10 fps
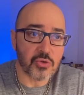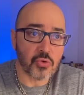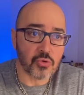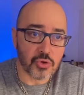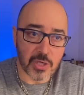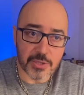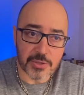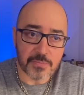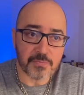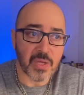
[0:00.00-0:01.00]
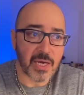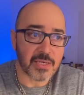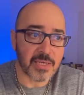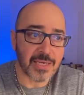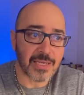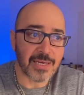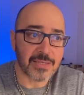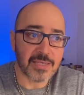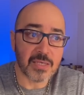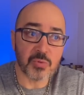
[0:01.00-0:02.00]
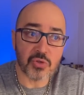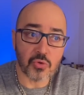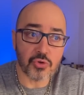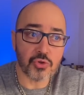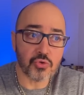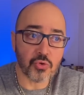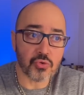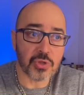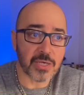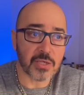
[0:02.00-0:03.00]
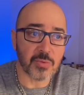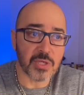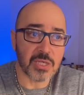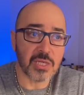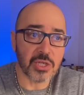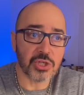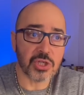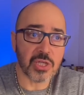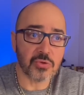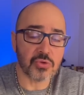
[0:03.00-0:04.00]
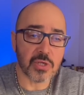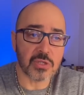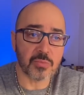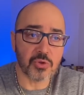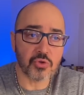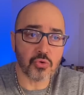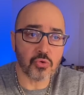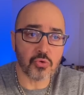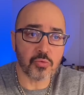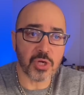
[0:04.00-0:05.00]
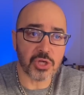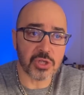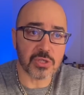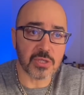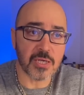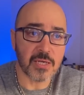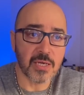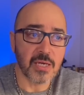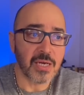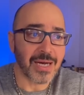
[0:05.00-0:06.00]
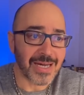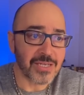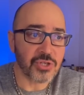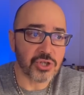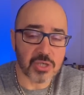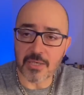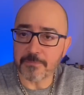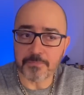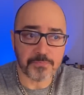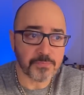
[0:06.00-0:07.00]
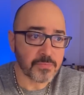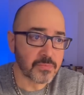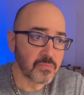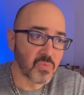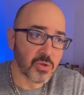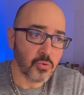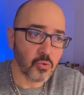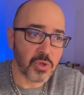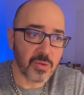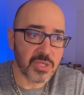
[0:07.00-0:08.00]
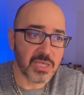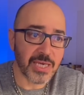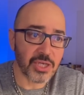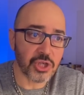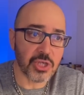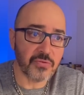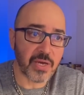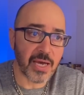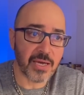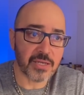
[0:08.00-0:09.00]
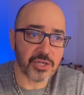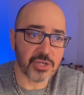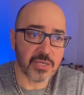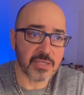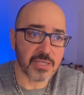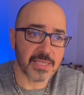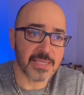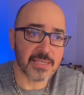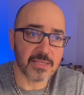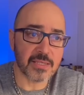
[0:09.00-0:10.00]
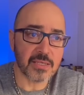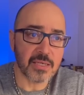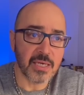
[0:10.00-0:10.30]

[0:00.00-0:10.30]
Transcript: sonuçlar, erkeklerdeki psikolojik sorunlar gibi ikili ilişkiler üzerinde birçok konu başlığında ayrıca da ülkemiz gençliğini ve her yaştan insanını